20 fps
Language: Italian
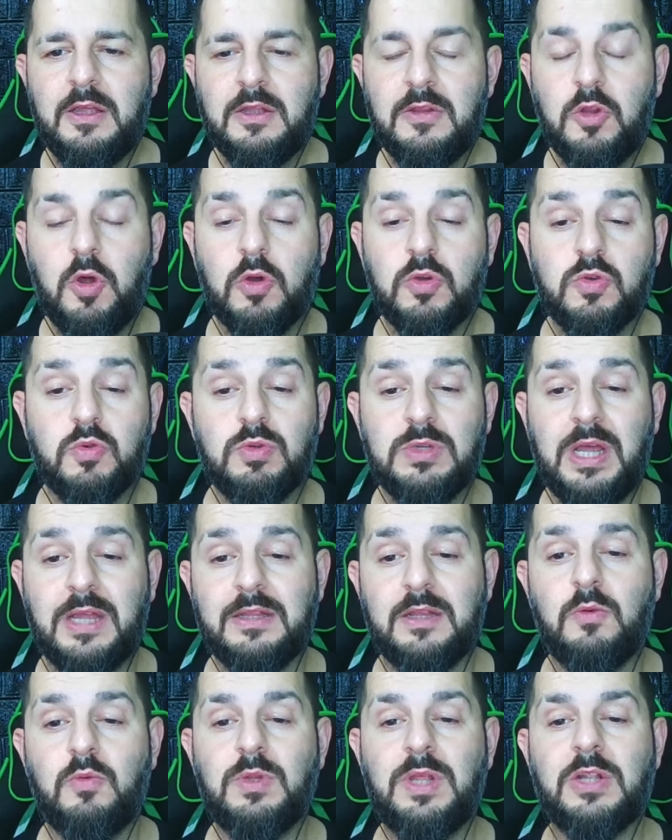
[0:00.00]
no
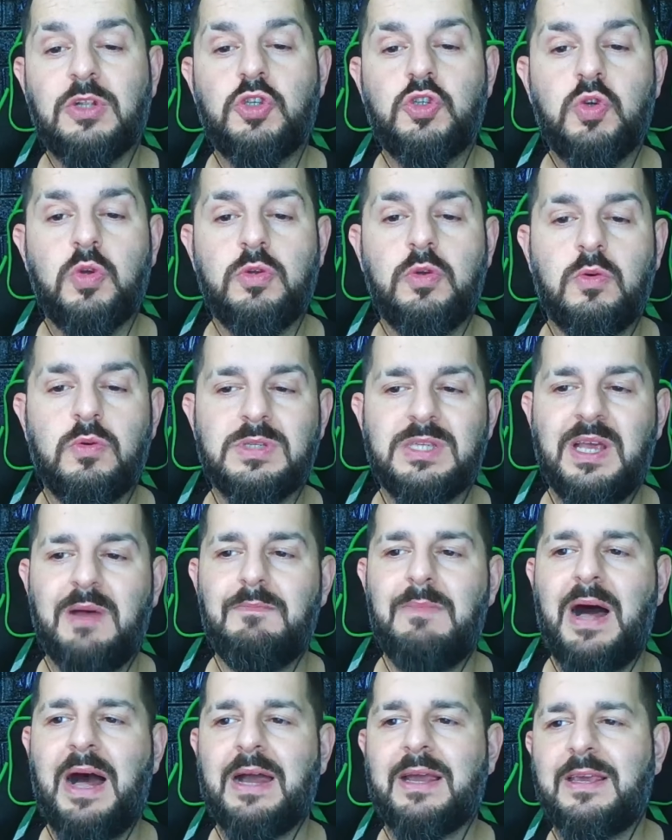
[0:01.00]
scusate, una gioiosa
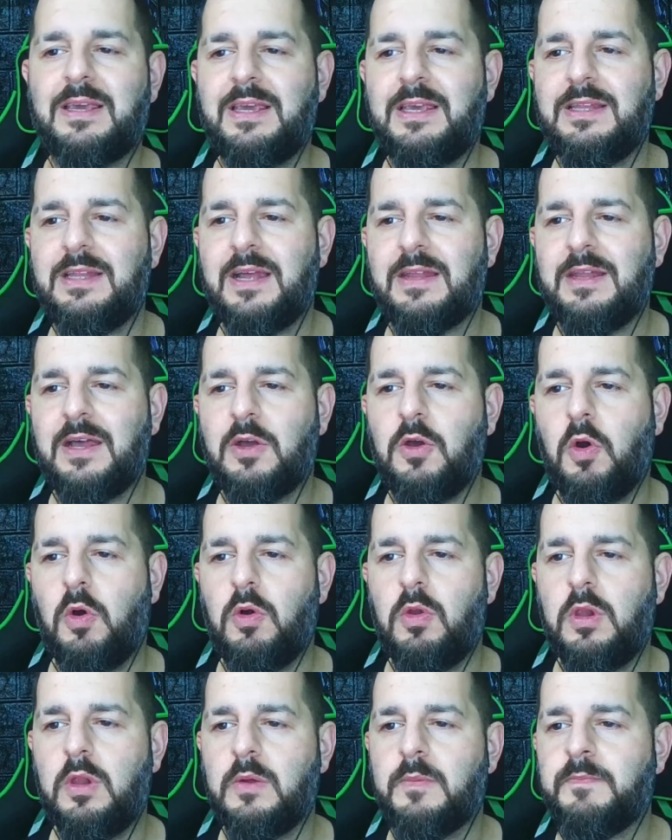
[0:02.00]
macchina da
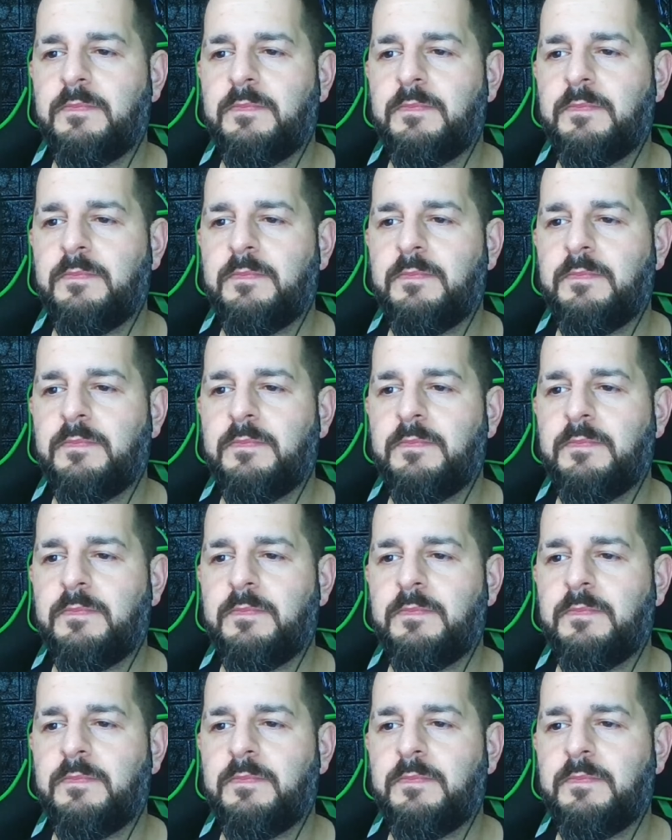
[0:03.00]
gol.